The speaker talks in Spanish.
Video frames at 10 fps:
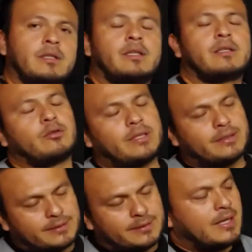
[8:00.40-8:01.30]

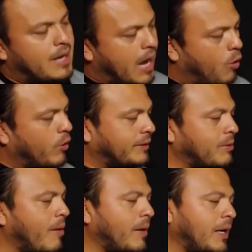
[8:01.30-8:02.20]
Entonces, ahora sí
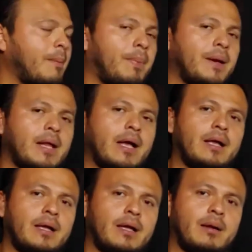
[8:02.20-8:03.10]
va a valer la pena
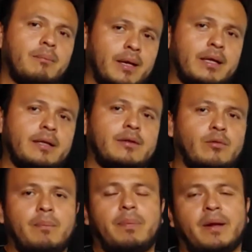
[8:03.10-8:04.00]
ver que sea
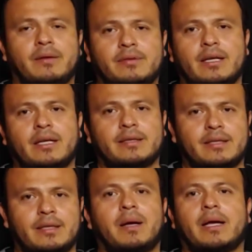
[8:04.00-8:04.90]
una empresa que
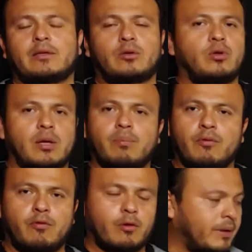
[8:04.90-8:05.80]
te pague todo en tiempo y
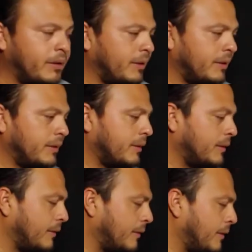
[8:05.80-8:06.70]
forma.
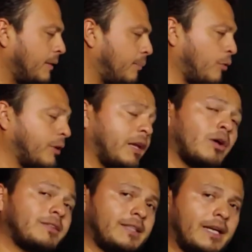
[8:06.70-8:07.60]
porque de no
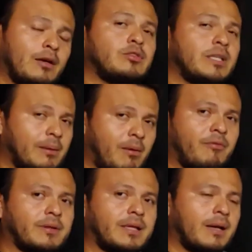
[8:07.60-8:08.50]
hacerlo, sí te va a
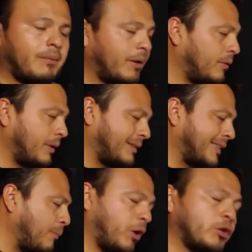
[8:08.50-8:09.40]
afectar, Está
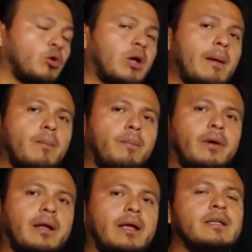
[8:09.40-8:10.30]
un poquito cabrón
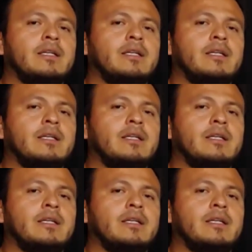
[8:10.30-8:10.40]
porque